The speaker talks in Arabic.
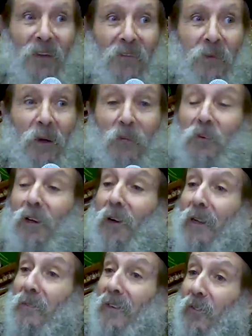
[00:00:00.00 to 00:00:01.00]
فبعتوا لها
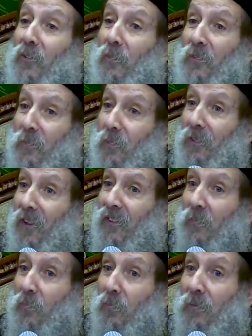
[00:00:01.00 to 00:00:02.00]
واحد من عندهم زبون
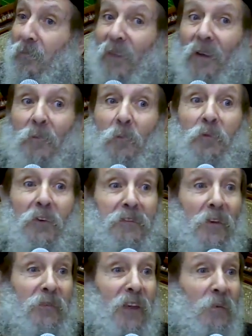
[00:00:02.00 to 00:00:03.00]
كزبون
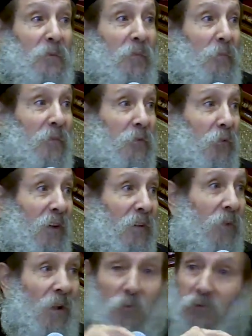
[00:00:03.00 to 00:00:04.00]
وسايب الباب
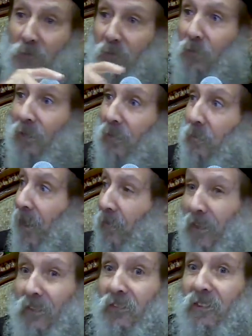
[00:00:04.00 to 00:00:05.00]
بتوارب قالت له اقفل وراك ما
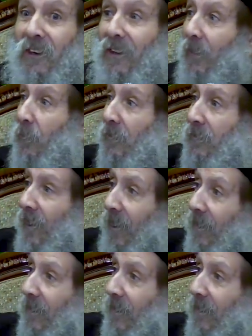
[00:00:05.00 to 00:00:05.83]
قفلش وادى